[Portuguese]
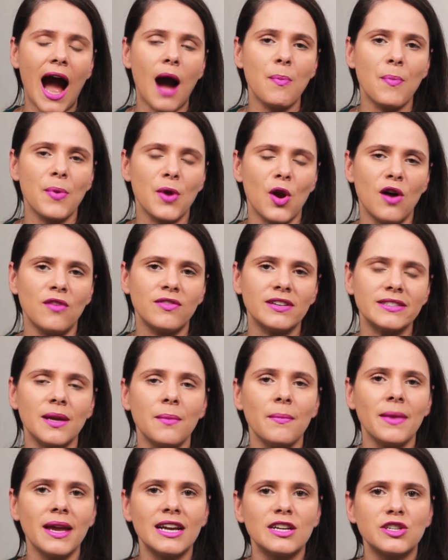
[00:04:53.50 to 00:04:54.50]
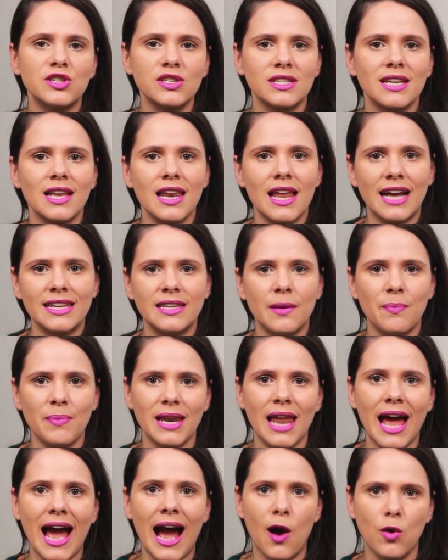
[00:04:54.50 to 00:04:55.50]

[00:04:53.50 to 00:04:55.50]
a prova também é chancelada pela